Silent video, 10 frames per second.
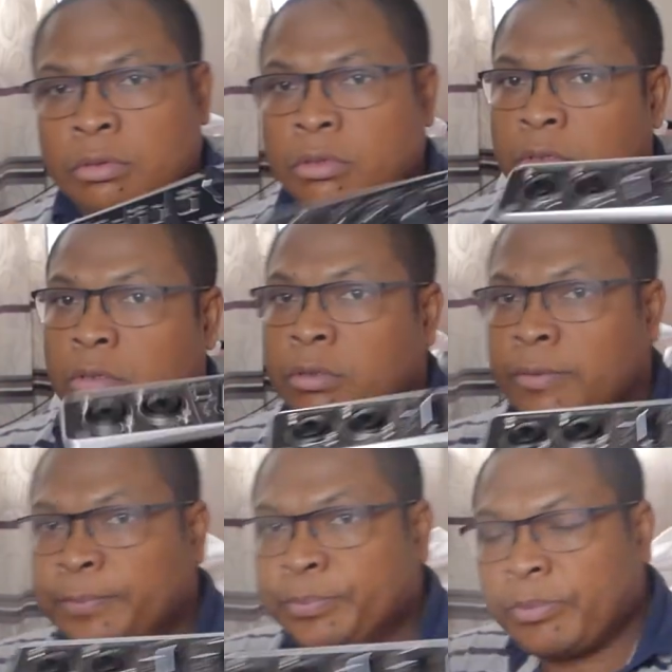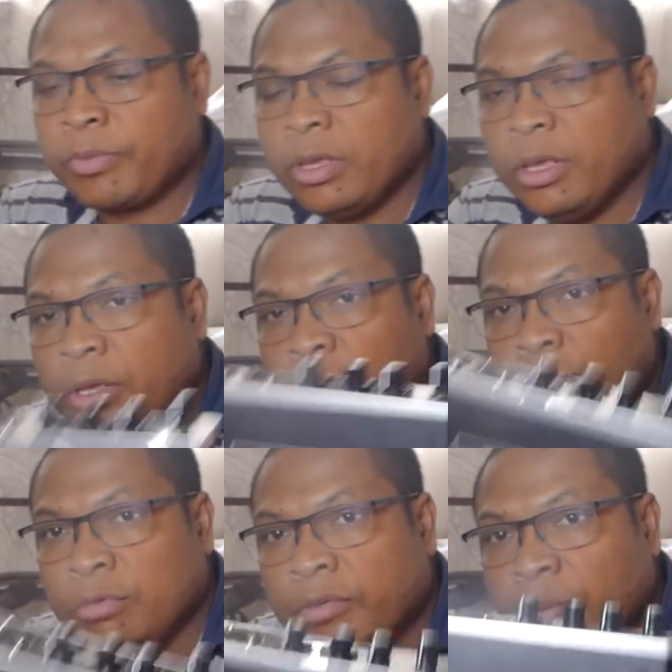Euh,
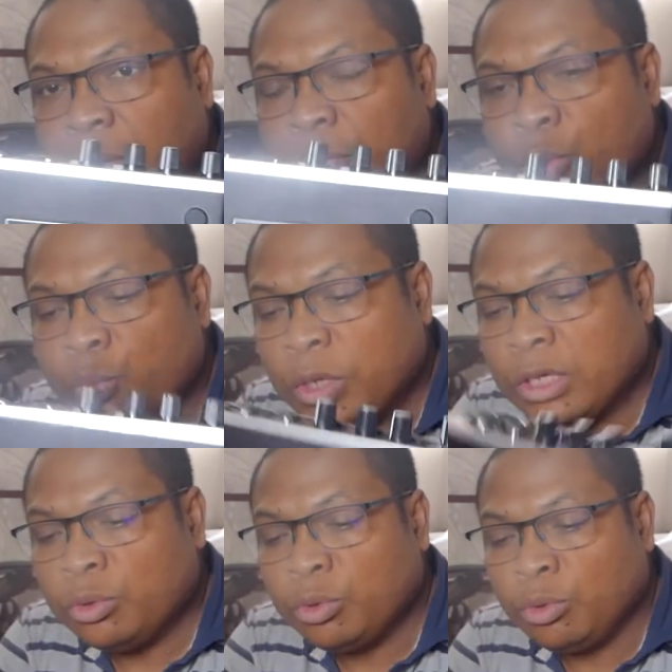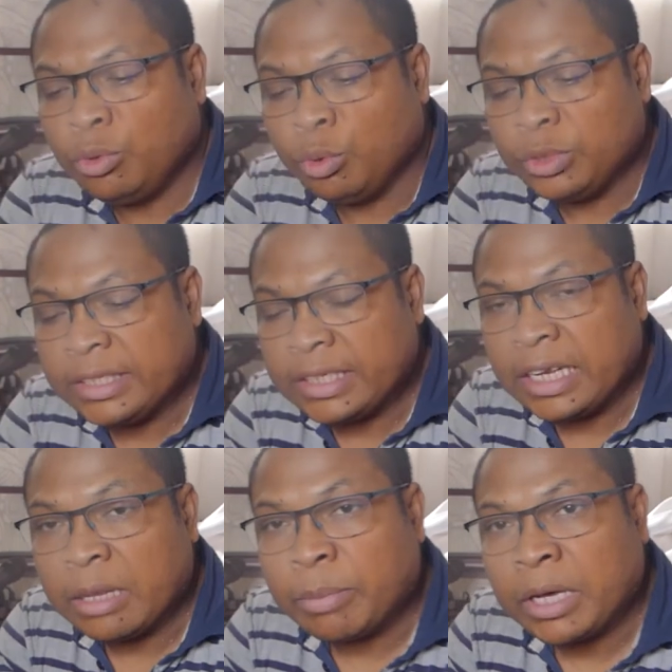vous n'avez pas besoin de
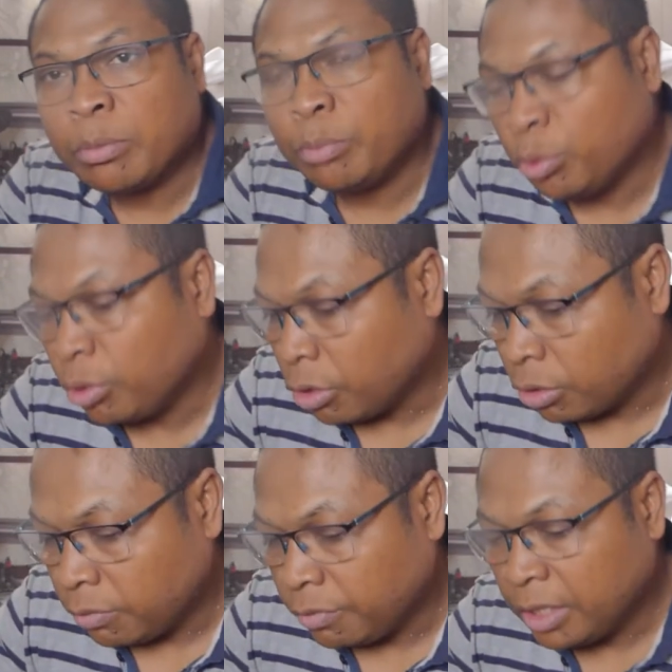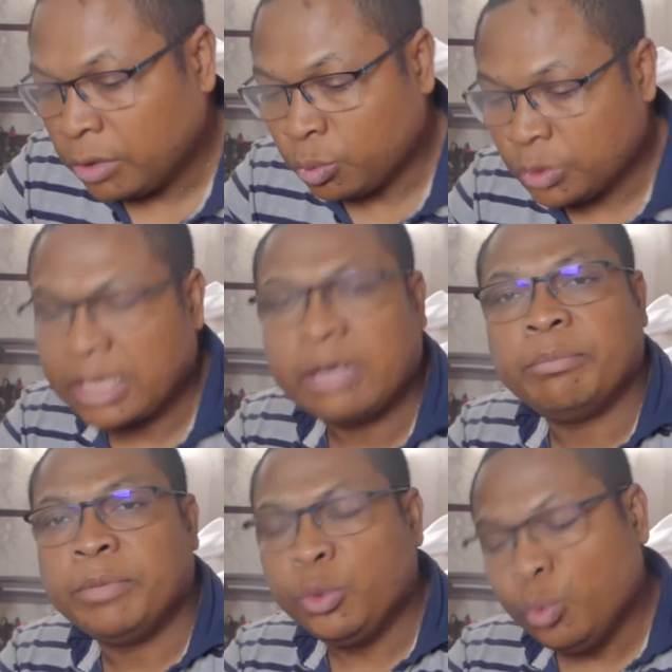logiciel à part pour enlever tout ça.
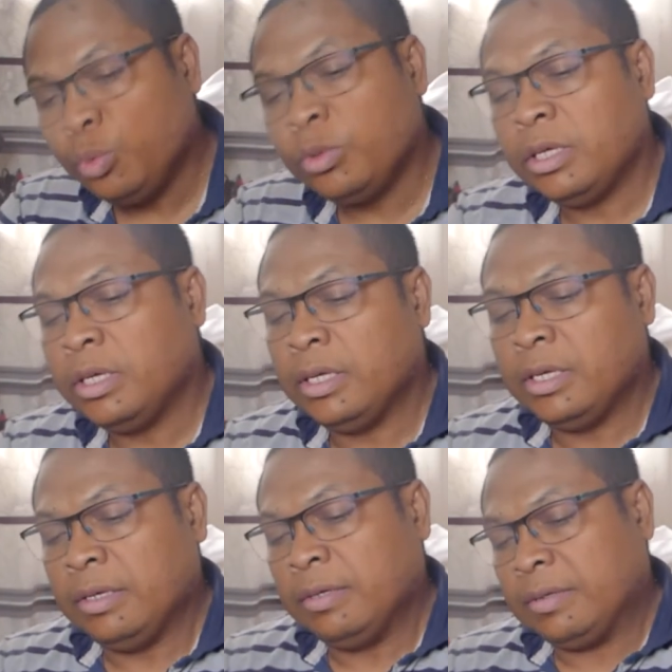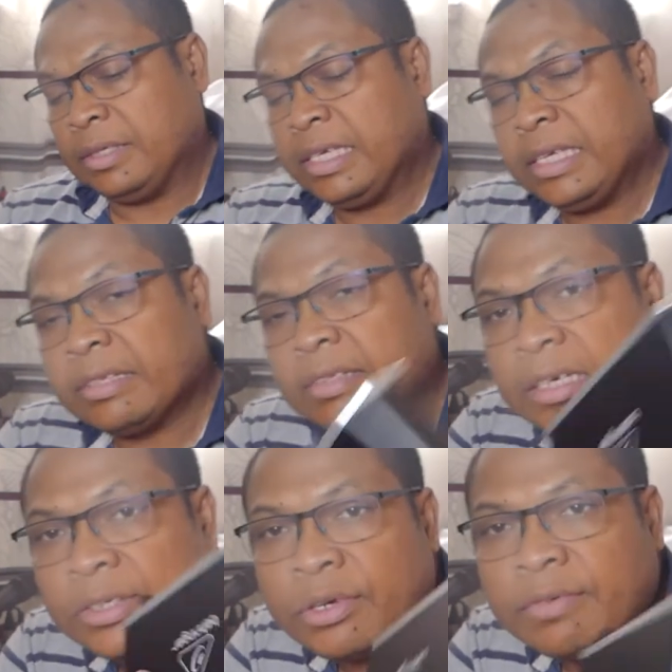Mais nous, ce qui est
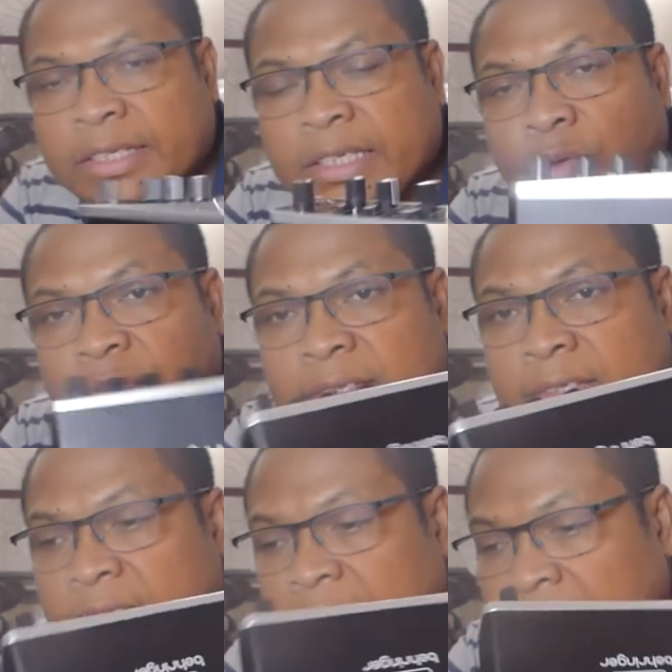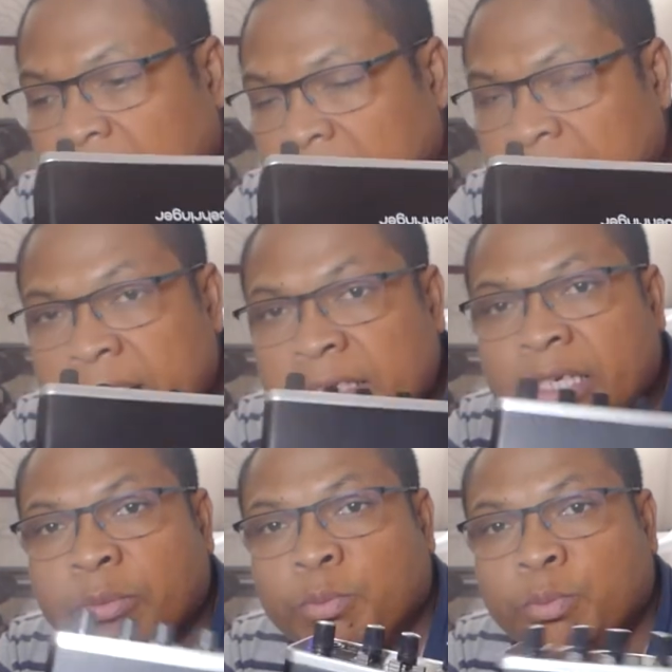intéressant avec ça, en fait, il est
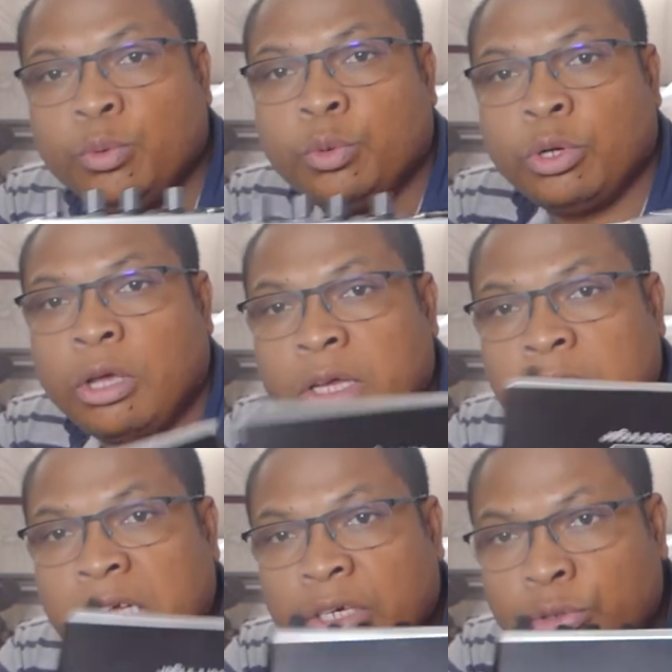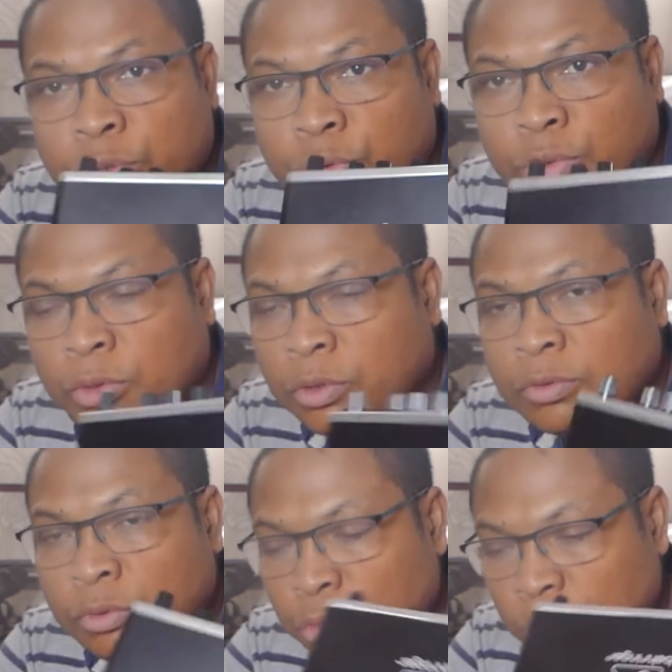dédié pour un enregistrement
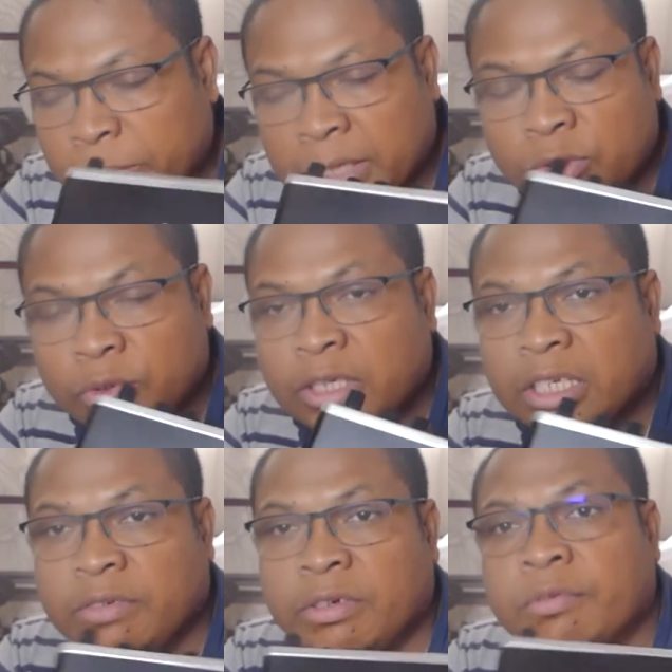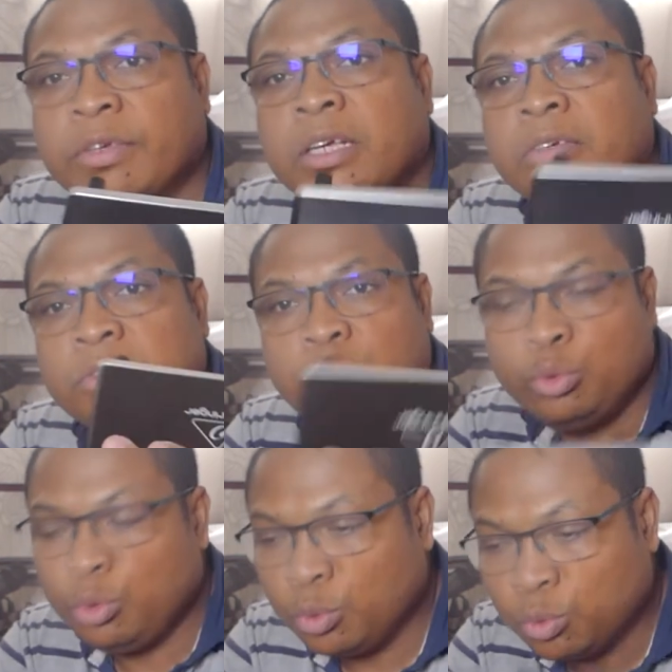d'une personne qui va faire un
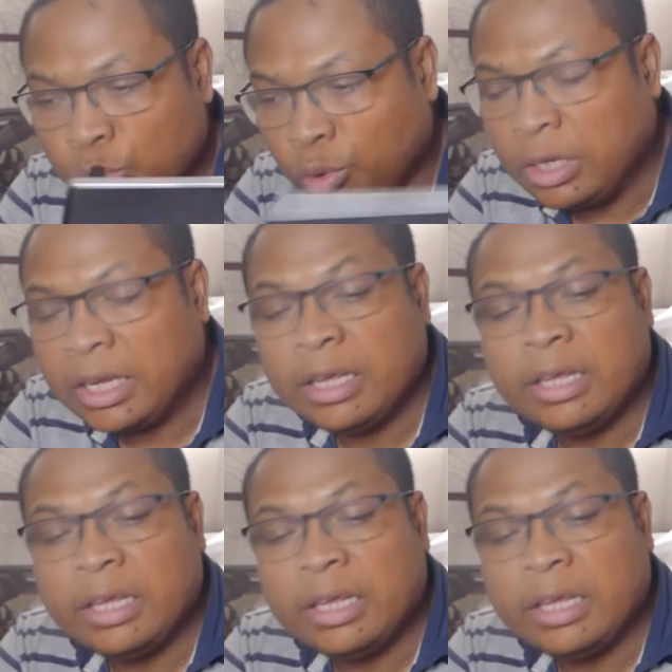studio tout seul